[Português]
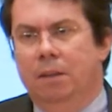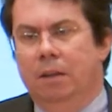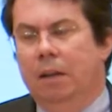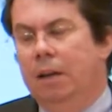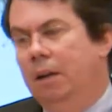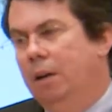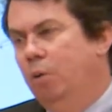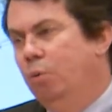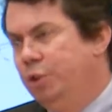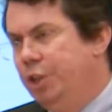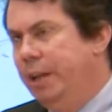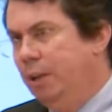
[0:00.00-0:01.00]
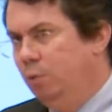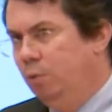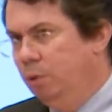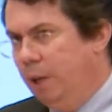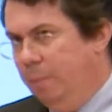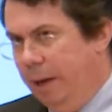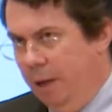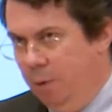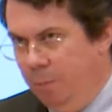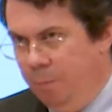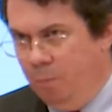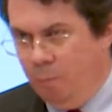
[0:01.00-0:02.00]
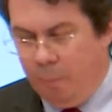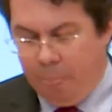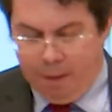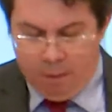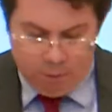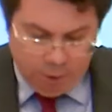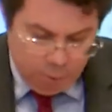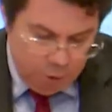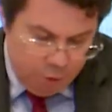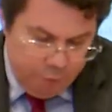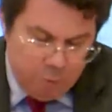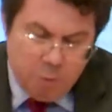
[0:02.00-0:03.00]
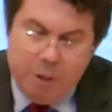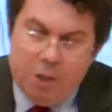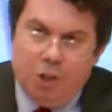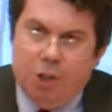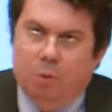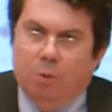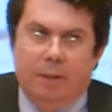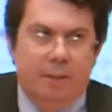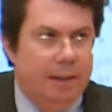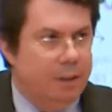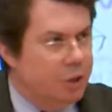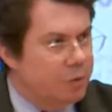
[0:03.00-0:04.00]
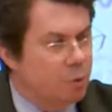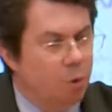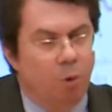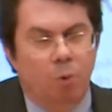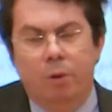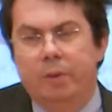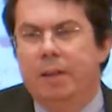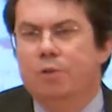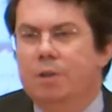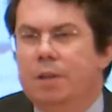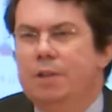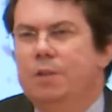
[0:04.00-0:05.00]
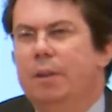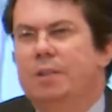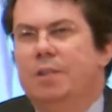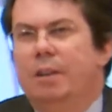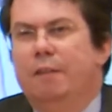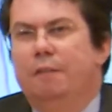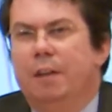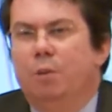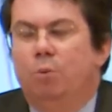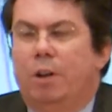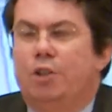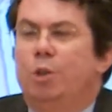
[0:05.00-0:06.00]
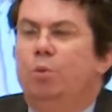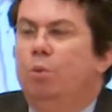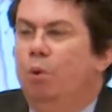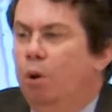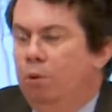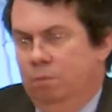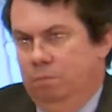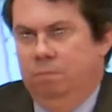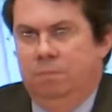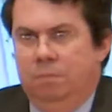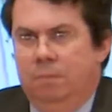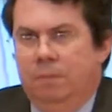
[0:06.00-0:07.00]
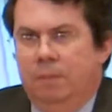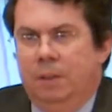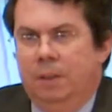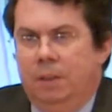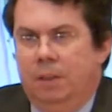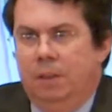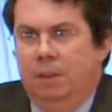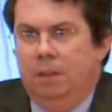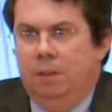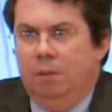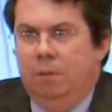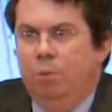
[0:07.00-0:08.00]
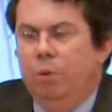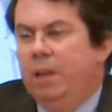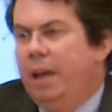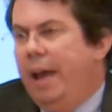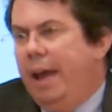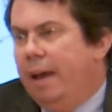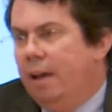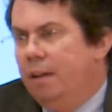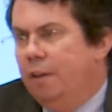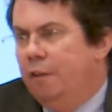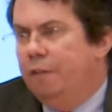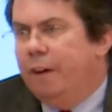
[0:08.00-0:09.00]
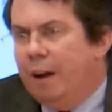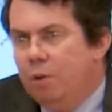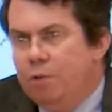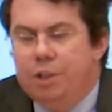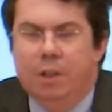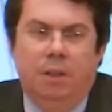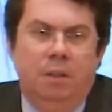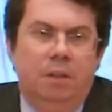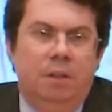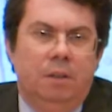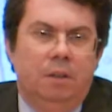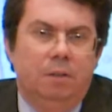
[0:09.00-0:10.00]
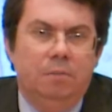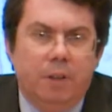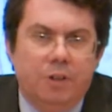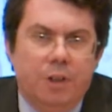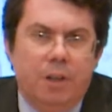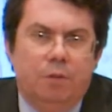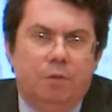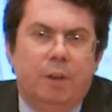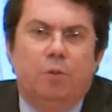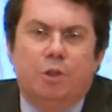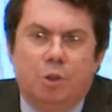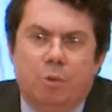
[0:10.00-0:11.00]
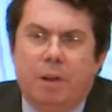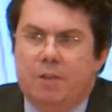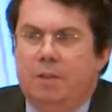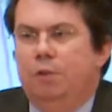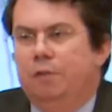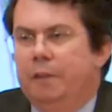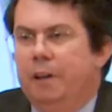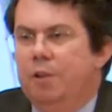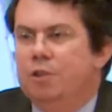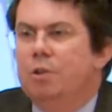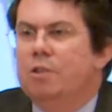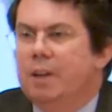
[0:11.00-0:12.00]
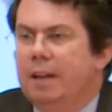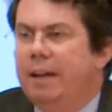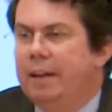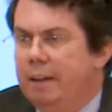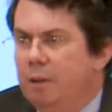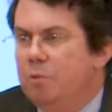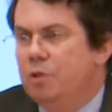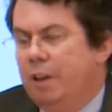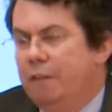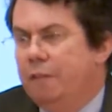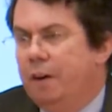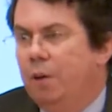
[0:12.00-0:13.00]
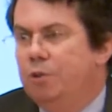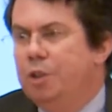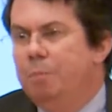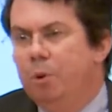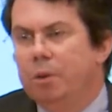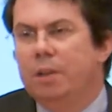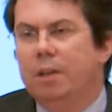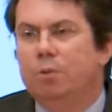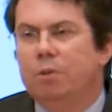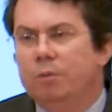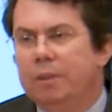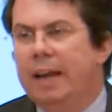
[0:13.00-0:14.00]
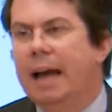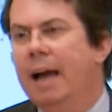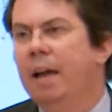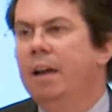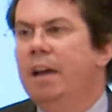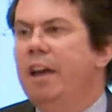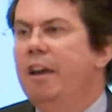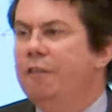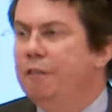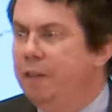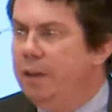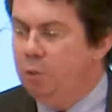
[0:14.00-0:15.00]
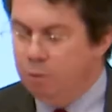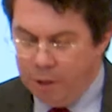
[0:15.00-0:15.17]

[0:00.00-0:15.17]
uh, o direito do trabalho. Então, nós tivemos mantido, ali já se colocou desde o início desse evento, o artigo 9. O que é fraude? Não tem jeito, vai continuar sendo fraude, nós declararemos que é fraude e, portanto, não terá efeito